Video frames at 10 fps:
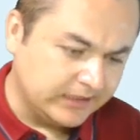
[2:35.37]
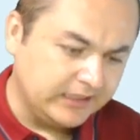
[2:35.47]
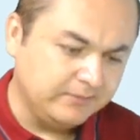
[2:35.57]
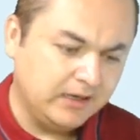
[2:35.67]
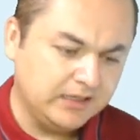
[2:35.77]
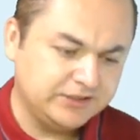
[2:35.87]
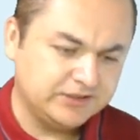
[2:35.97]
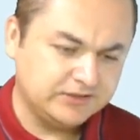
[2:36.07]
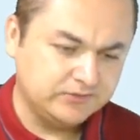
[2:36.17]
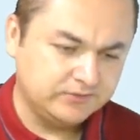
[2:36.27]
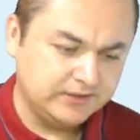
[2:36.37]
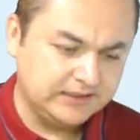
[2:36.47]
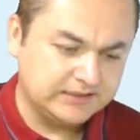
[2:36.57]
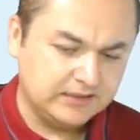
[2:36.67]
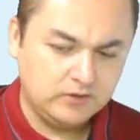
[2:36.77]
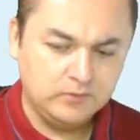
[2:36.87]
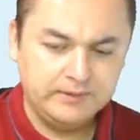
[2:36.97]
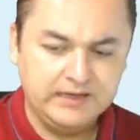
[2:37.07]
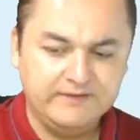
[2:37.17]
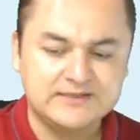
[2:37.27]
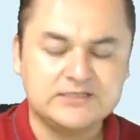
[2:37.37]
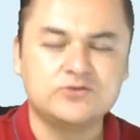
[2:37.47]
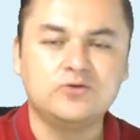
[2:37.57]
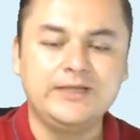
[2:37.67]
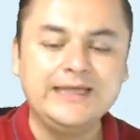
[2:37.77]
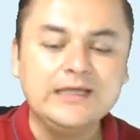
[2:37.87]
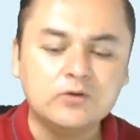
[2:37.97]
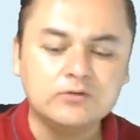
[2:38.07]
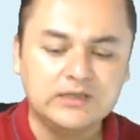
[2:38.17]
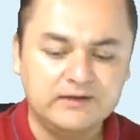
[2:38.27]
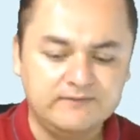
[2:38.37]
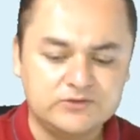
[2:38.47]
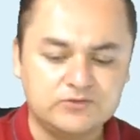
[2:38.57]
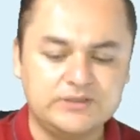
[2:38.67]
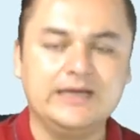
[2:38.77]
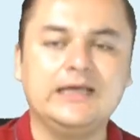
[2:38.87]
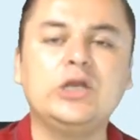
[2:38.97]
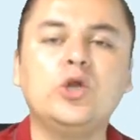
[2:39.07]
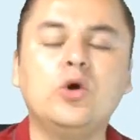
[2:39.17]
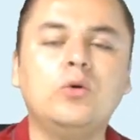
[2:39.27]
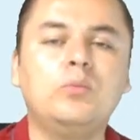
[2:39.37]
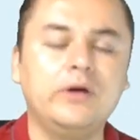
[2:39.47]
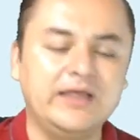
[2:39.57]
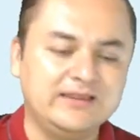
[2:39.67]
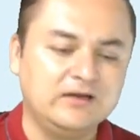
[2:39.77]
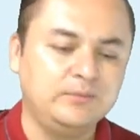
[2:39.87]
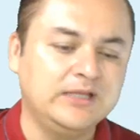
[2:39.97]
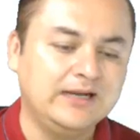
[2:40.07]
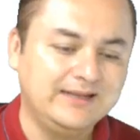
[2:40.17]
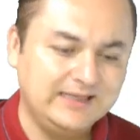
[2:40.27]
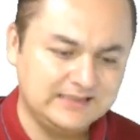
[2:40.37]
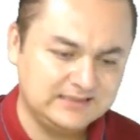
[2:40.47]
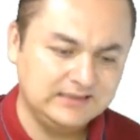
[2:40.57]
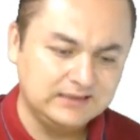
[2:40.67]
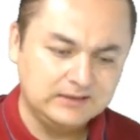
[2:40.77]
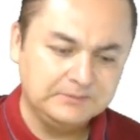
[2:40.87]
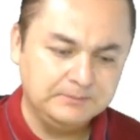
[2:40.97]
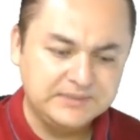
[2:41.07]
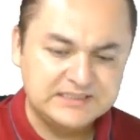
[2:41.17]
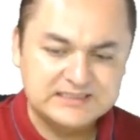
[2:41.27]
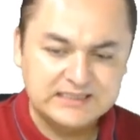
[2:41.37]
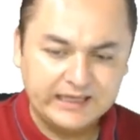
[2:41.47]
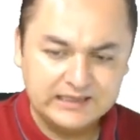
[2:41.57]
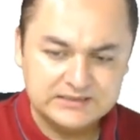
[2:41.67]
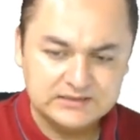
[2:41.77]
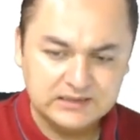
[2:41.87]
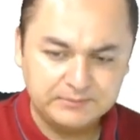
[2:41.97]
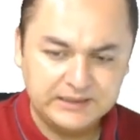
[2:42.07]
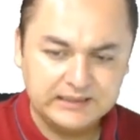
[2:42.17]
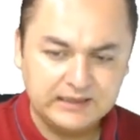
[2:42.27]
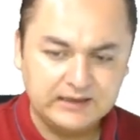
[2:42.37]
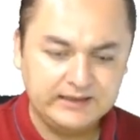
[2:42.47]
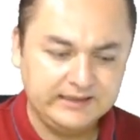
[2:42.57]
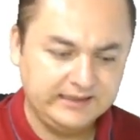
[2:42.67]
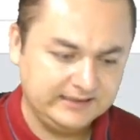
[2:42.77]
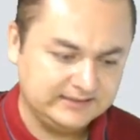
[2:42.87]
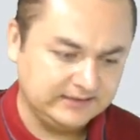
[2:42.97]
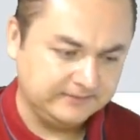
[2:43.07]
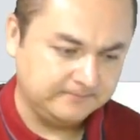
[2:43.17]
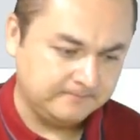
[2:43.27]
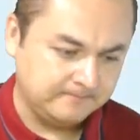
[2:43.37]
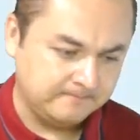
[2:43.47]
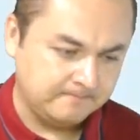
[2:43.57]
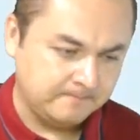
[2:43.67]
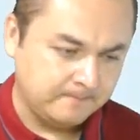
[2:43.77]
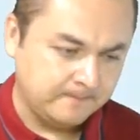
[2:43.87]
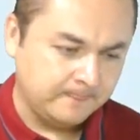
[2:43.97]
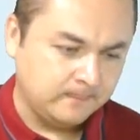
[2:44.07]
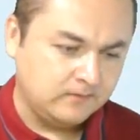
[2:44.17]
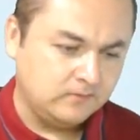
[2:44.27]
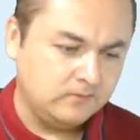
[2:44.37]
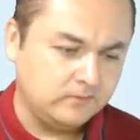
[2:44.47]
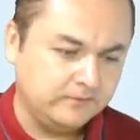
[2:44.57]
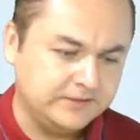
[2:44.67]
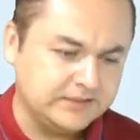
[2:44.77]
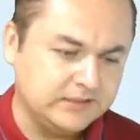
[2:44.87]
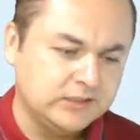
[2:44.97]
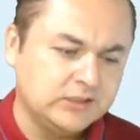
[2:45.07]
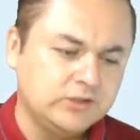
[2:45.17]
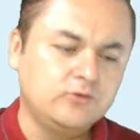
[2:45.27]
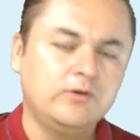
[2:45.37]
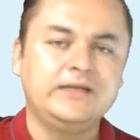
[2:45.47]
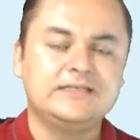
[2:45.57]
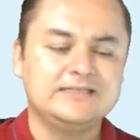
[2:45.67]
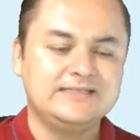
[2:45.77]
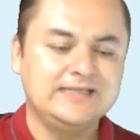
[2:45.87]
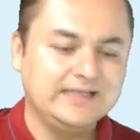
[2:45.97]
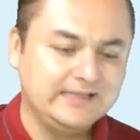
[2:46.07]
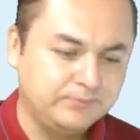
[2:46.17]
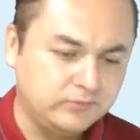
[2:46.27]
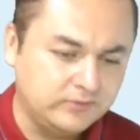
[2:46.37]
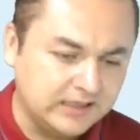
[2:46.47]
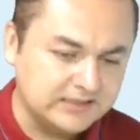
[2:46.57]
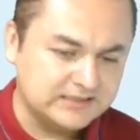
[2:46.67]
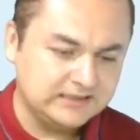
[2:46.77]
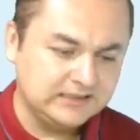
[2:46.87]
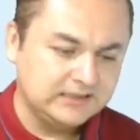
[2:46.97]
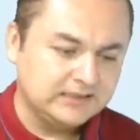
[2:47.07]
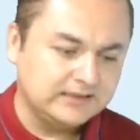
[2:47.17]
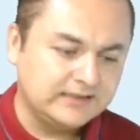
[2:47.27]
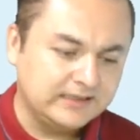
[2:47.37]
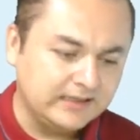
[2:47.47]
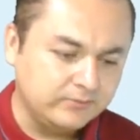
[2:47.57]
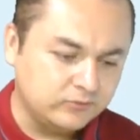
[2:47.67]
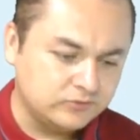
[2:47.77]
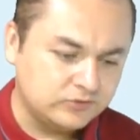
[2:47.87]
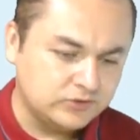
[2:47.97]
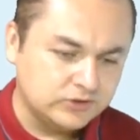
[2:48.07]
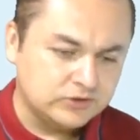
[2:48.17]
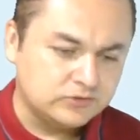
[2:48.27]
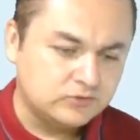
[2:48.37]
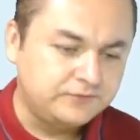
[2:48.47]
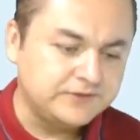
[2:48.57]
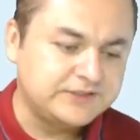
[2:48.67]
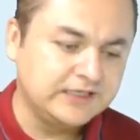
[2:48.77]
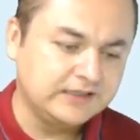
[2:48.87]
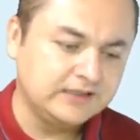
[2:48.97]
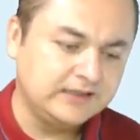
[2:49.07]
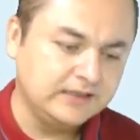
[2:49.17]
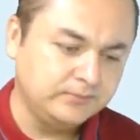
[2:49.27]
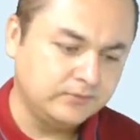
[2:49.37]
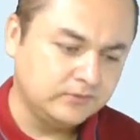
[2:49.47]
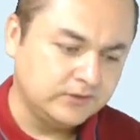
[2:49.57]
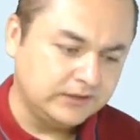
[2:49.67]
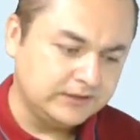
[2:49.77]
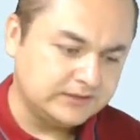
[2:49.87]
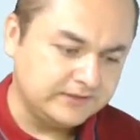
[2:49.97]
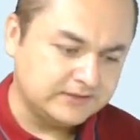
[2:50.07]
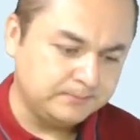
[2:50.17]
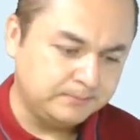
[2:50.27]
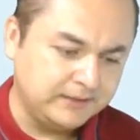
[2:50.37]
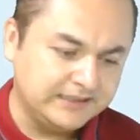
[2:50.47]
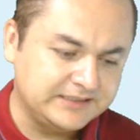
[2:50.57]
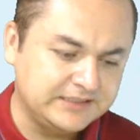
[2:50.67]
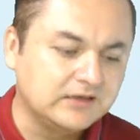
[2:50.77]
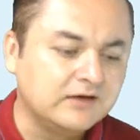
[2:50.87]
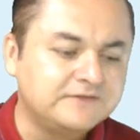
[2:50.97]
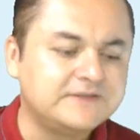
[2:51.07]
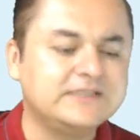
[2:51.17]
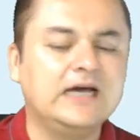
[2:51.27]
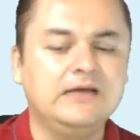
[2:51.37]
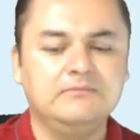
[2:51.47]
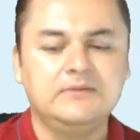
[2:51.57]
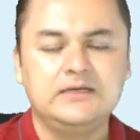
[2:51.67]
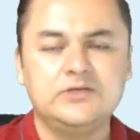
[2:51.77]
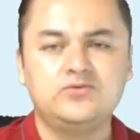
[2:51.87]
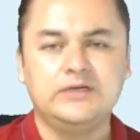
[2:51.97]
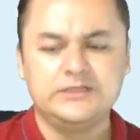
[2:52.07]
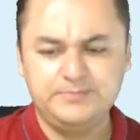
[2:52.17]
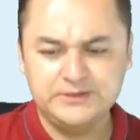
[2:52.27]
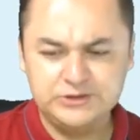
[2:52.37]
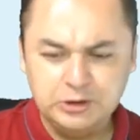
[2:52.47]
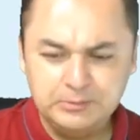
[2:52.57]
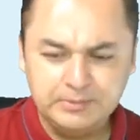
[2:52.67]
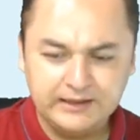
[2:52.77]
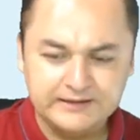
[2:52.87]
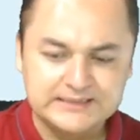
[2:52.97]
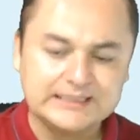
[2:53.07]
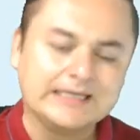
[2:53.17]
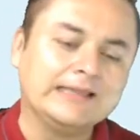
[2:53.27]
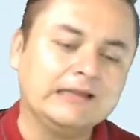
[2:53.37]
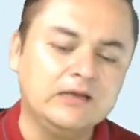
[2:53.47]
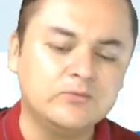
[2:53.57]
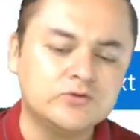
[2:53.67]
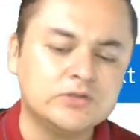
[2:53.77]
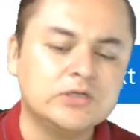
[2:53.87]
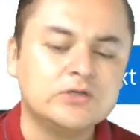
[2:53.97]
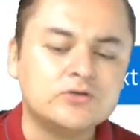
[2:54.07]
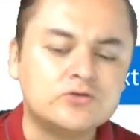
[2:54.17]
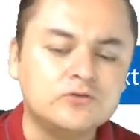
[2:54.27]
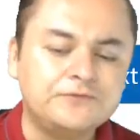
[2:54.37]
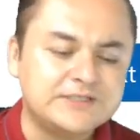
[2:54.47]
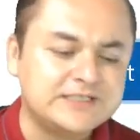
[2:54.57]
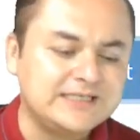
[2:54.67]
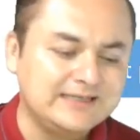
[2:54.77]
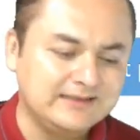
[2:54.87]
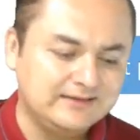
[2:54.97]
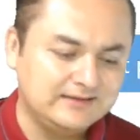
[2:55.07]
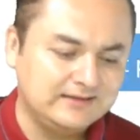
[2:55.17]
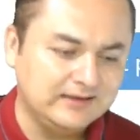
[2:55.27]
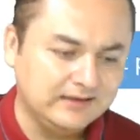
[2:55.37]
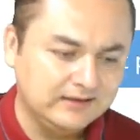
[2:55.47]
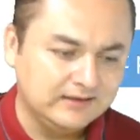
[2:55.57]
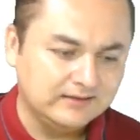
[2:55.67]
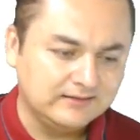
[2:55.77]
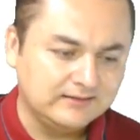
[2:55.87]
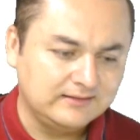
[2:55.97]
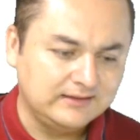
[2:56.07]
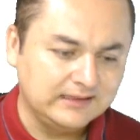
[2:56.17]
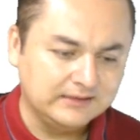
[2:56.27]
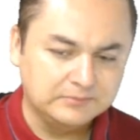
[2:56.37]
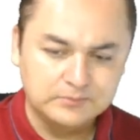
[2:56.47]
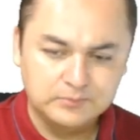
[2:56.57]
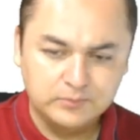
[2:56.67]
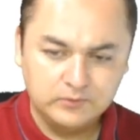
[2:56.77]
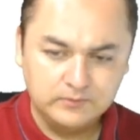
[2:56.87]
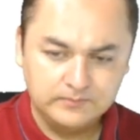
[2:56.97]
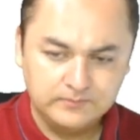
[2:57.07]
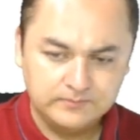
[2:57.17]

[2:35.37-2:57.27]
Y match se utiliza con palabras que son incontables, o sea que no pueden terminar en S. Mistakes termina en S. Luego dice, no hay necesidad de apurarse, tenemos suficiente tiempo. Y se dice plenty of time. Es una expresión para decir que tenemos suficiente tiempo.